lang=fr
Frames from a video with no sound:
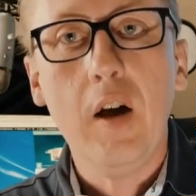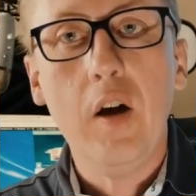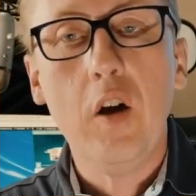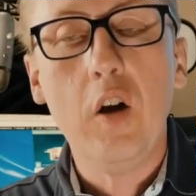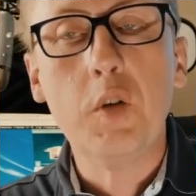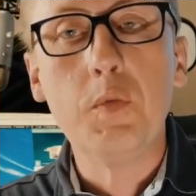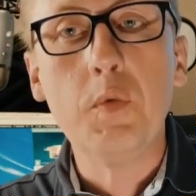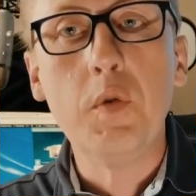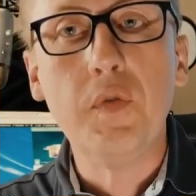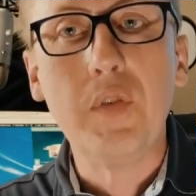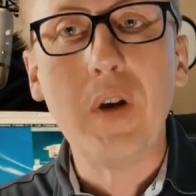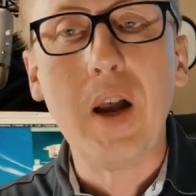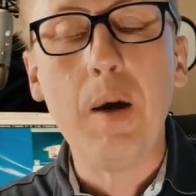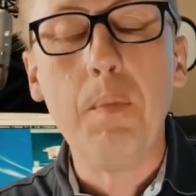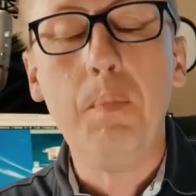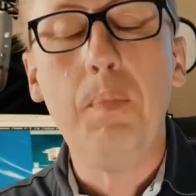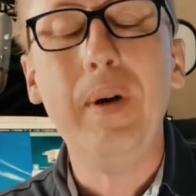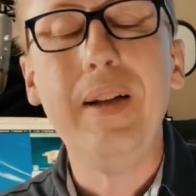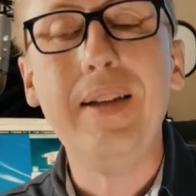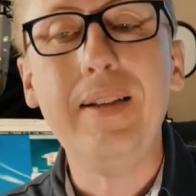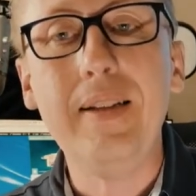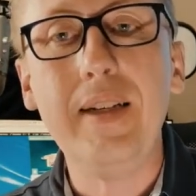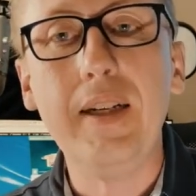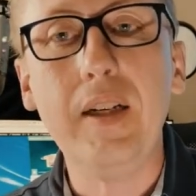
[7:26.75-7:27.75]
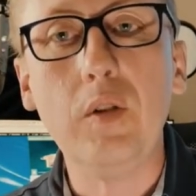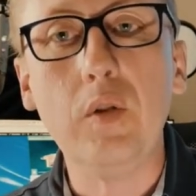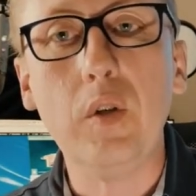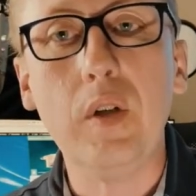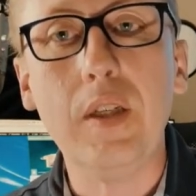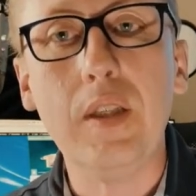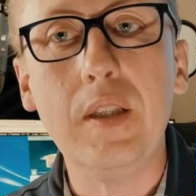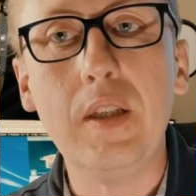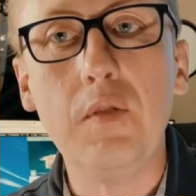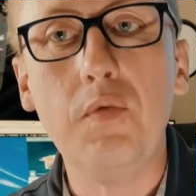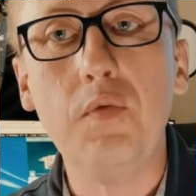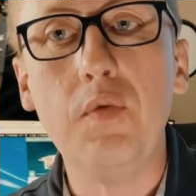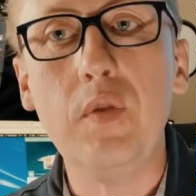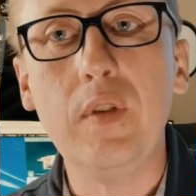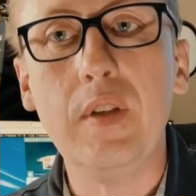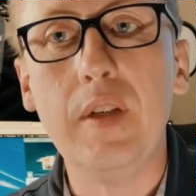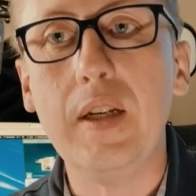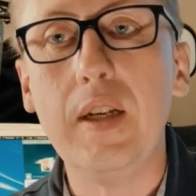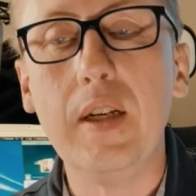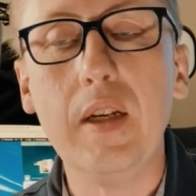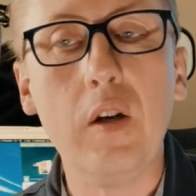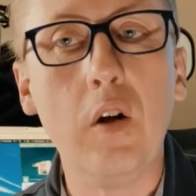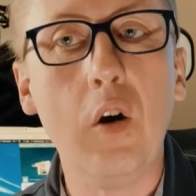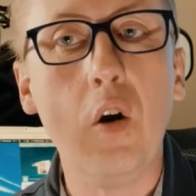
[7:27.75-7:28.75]
je me ferai un plaisir de les
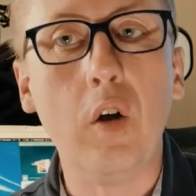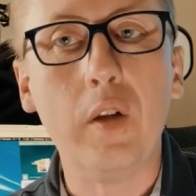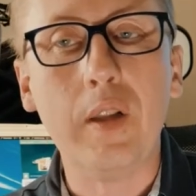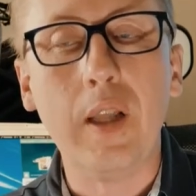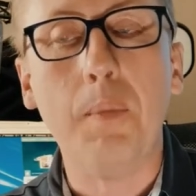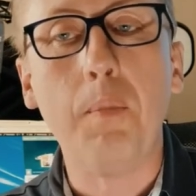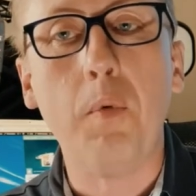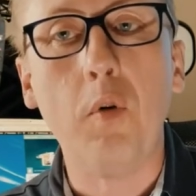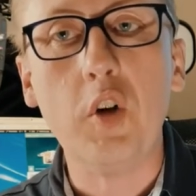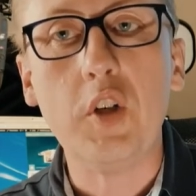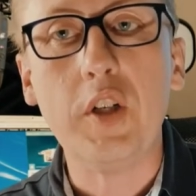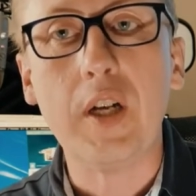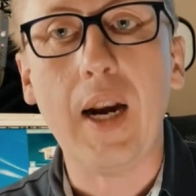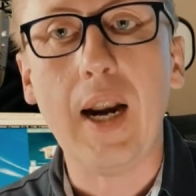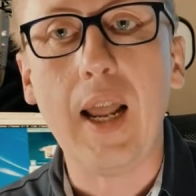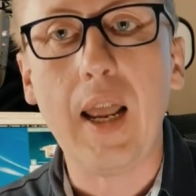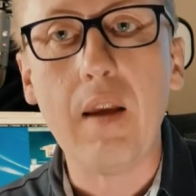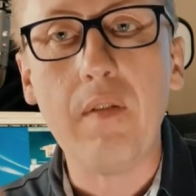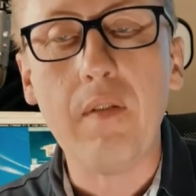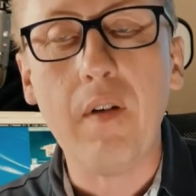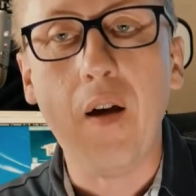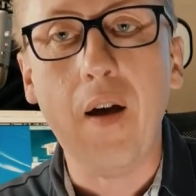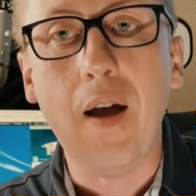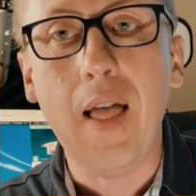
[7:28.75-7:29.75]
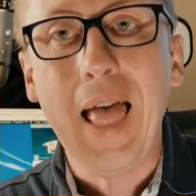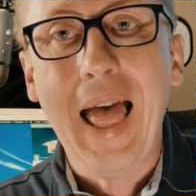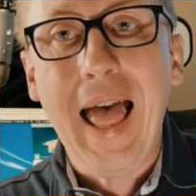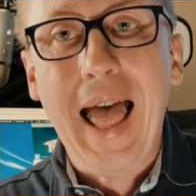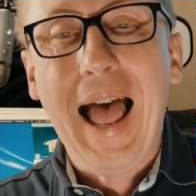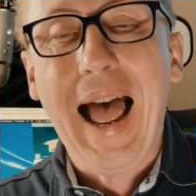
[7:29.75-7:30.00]
diffuser lors d'un prochain live